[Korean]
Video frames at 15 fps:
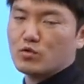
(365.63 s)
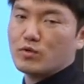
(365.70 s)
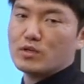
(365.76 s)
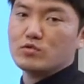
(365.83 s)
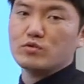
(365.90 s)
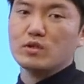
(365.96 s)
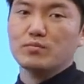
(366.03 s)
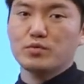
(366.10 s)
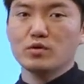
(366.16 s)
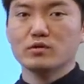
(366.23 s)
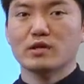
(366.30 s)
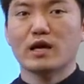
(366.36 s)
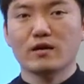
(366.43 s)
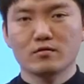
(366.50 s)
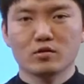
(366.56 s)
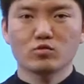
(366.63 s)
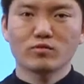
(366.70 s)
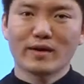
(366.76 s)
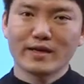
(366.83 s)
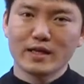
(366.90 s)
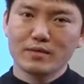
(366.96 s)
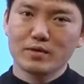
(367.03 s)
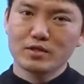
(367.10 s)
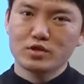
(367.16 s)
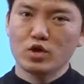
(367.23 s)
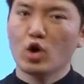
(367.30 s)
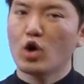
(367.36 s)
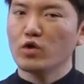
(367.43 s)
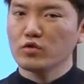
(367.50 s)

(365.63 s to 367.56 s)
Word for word: 통화 중이다 표현 다 많이 해봤죠?